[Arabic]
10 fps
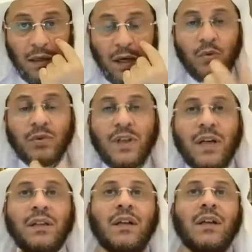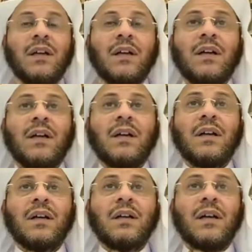أو تحت
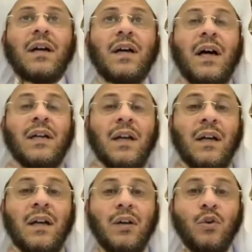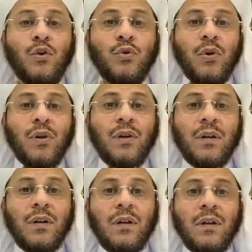آه، على العنق
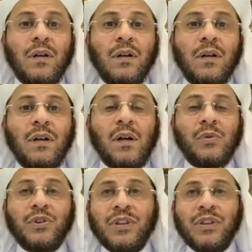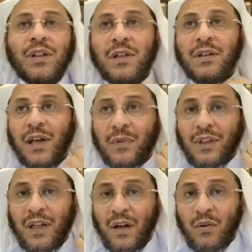أو الشعر النابت
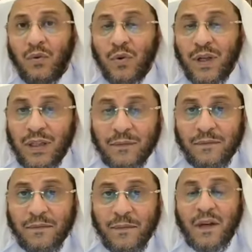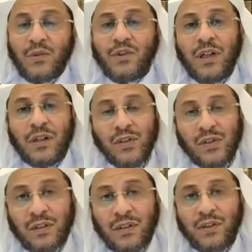على الأذنين شعر
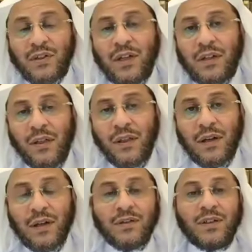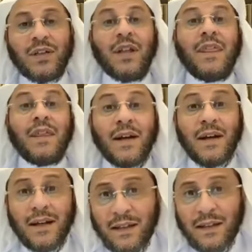الصدر شعر الظهر شعر
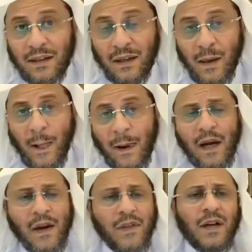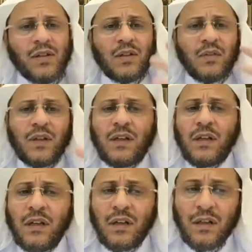الذراعين هذا الأصل فيه
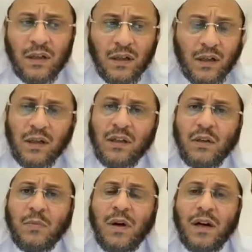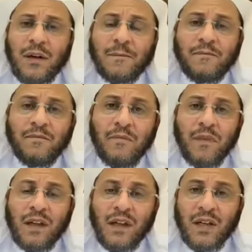الإباحة
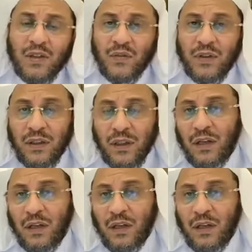الأصل فيه